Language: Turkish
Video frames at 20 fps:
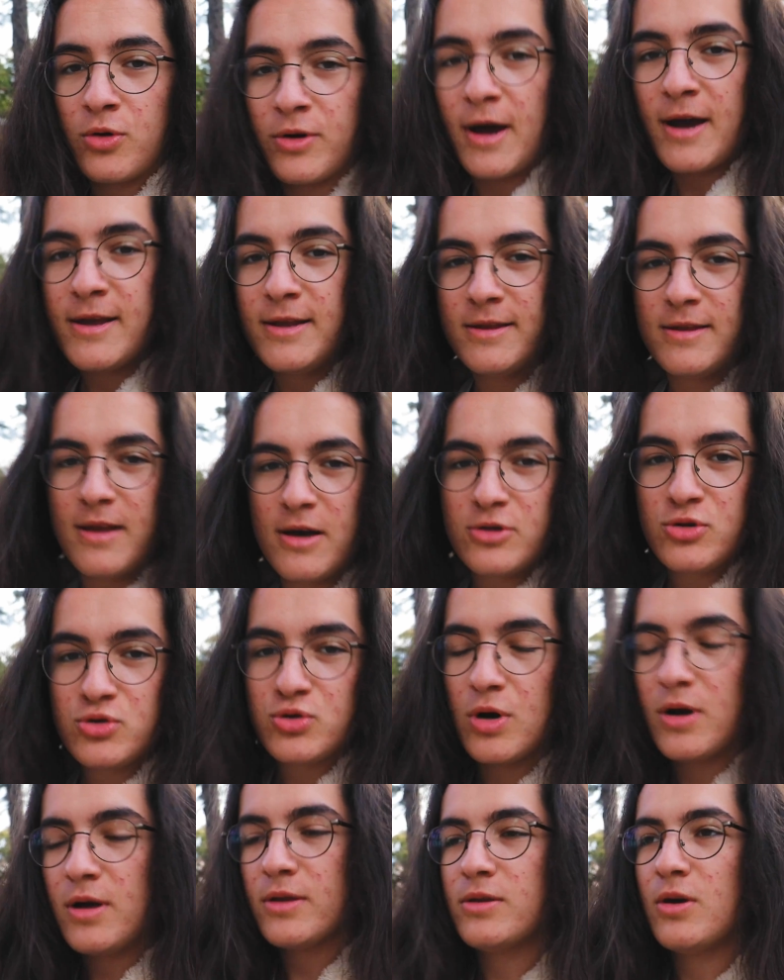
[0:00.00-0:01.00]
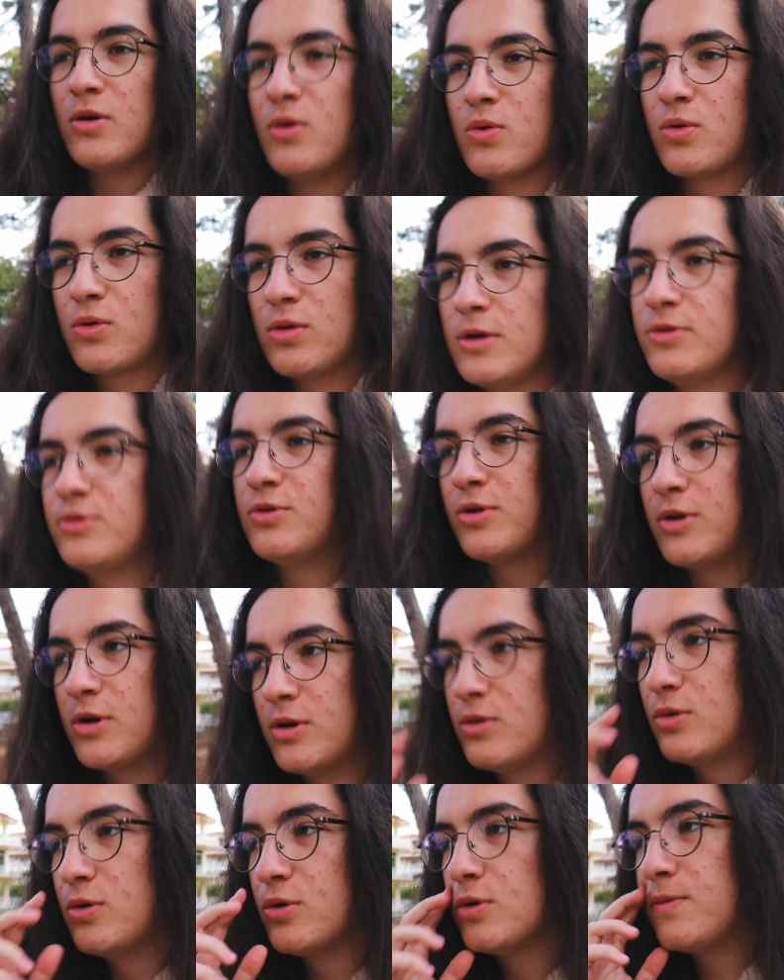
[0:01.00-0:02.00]
Günaydınlar şu anda okula doğru
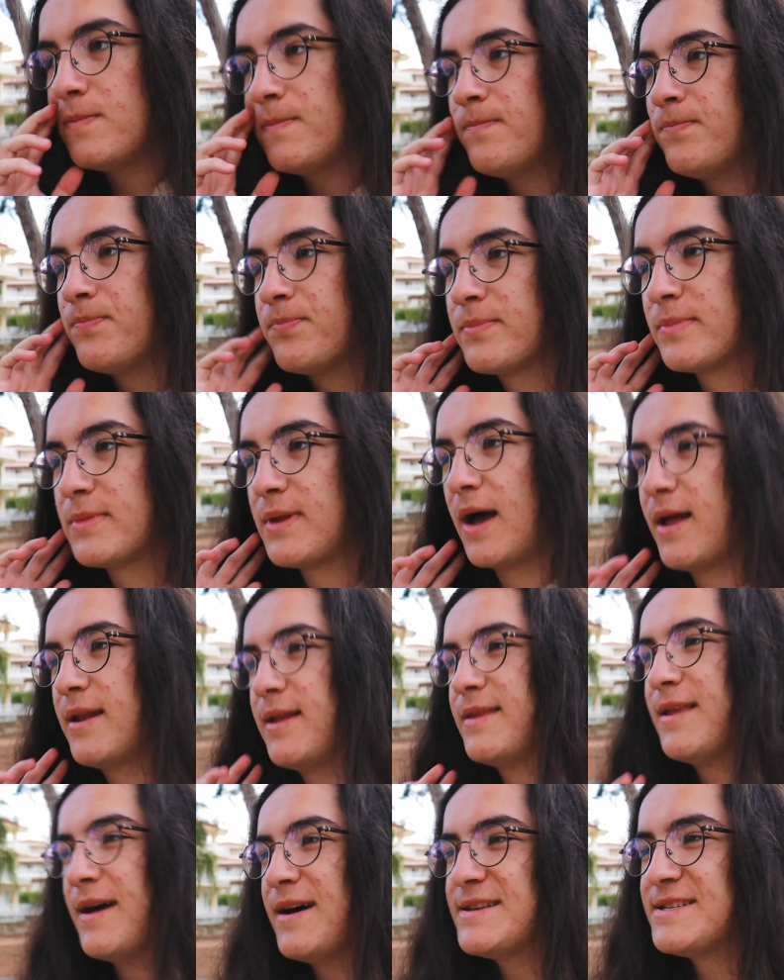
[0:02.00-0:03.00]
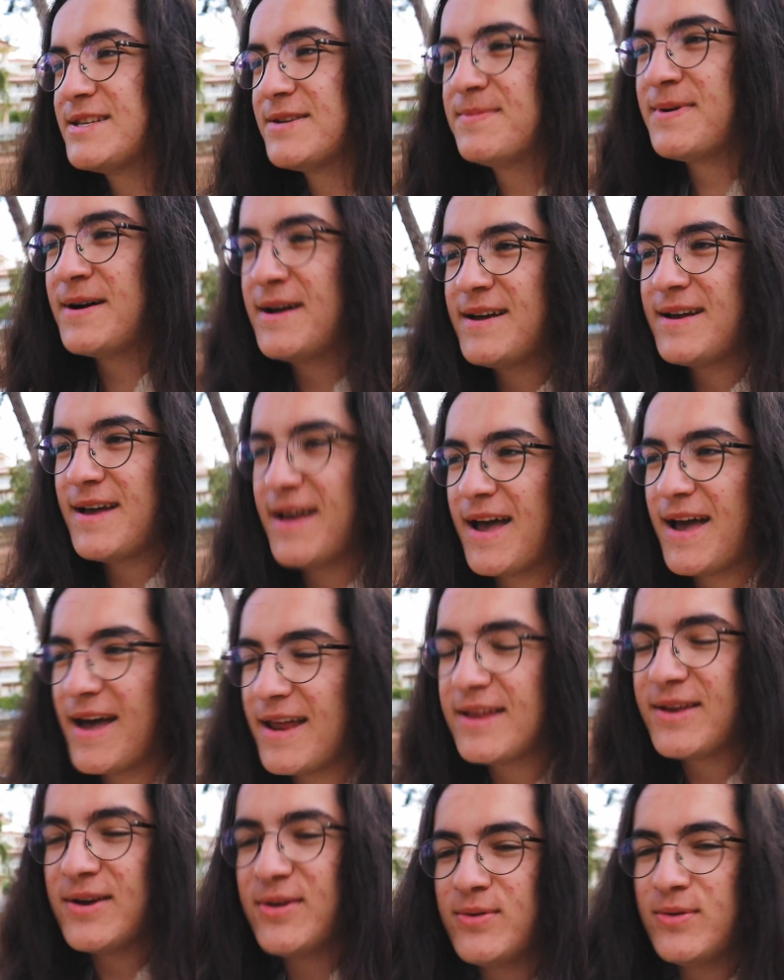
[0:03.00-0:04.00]
gidiyorum. Yani daha sabah
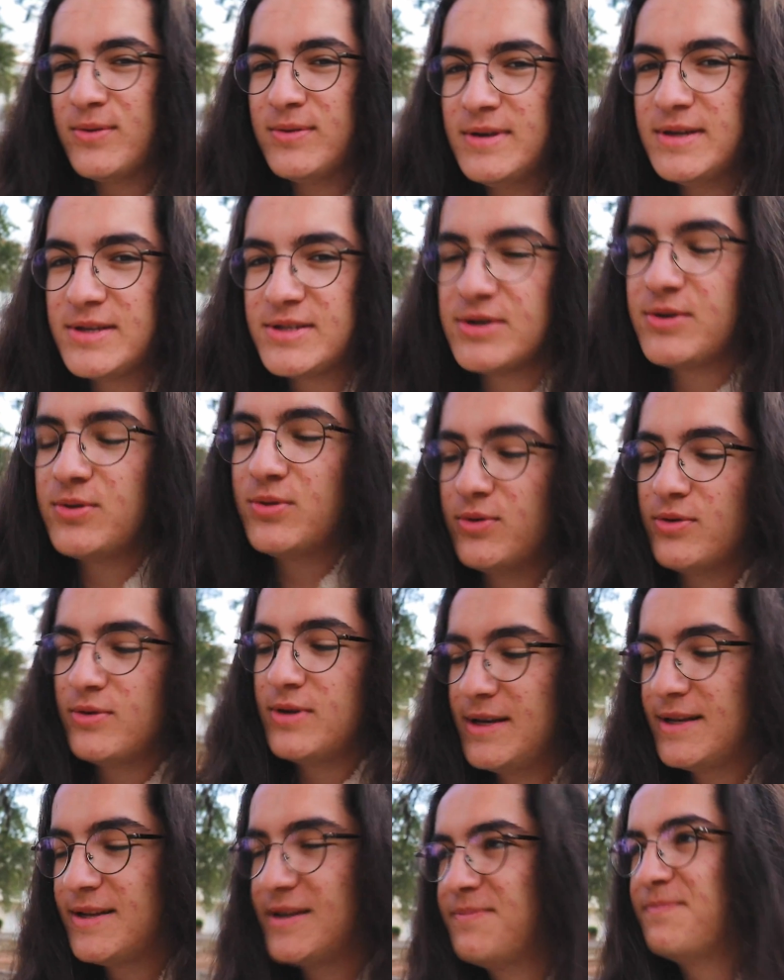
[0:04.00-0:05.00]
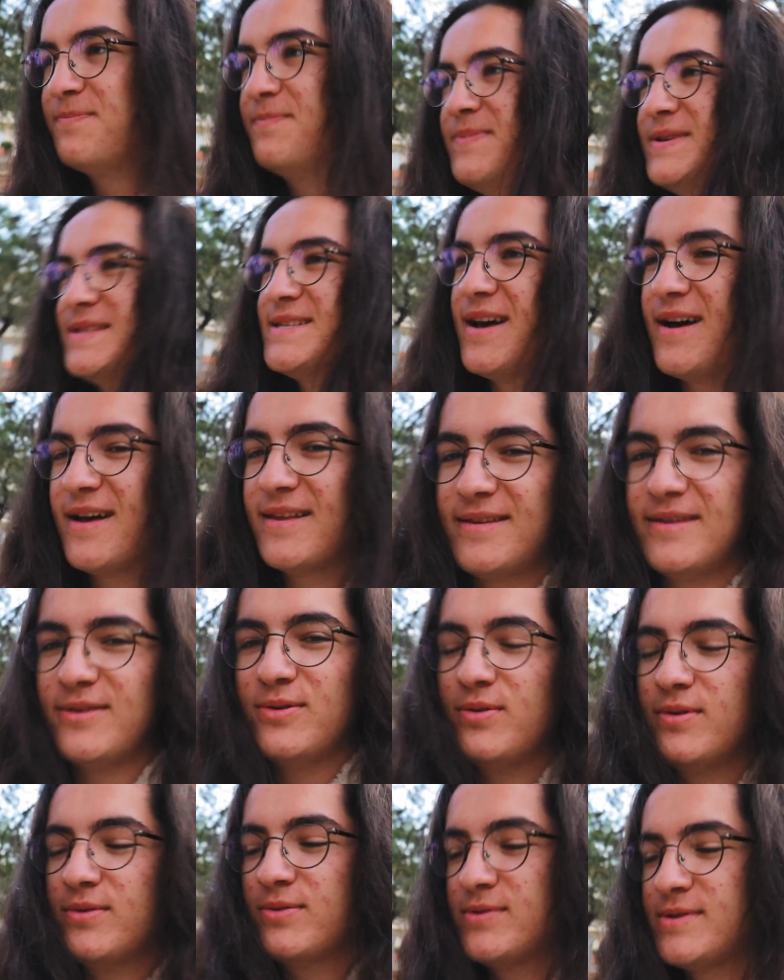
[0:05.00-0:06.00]
erken olduğu için günün ilk bir
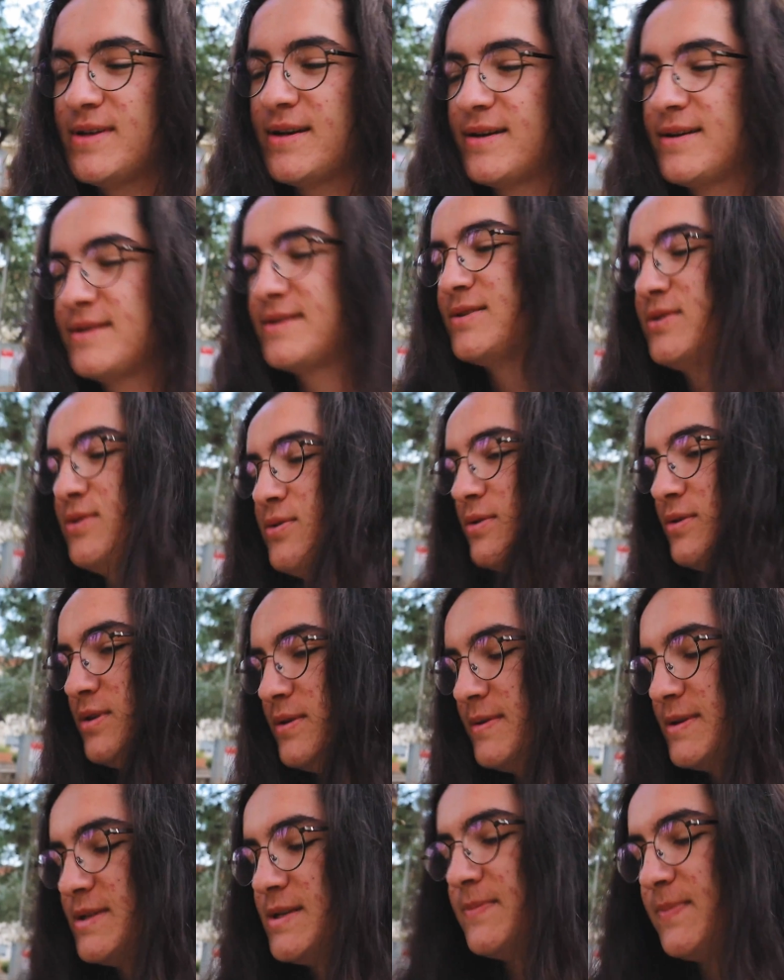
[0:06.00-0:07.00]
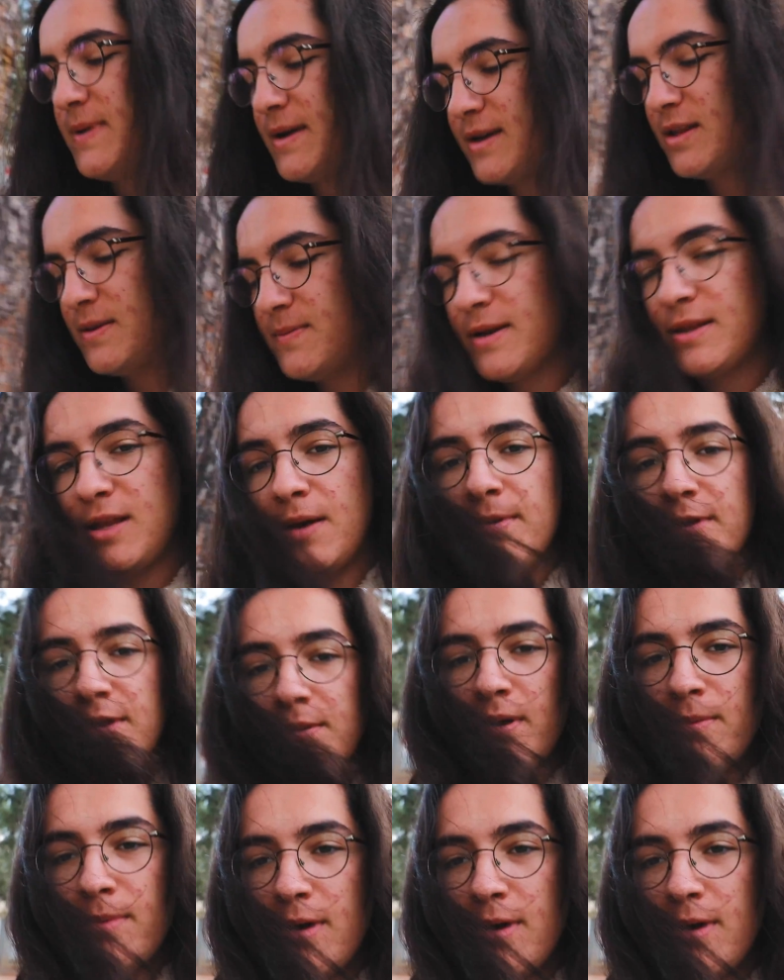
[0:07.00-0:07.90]
saatinde 30 dakikasında olduğum için pek adım atamadım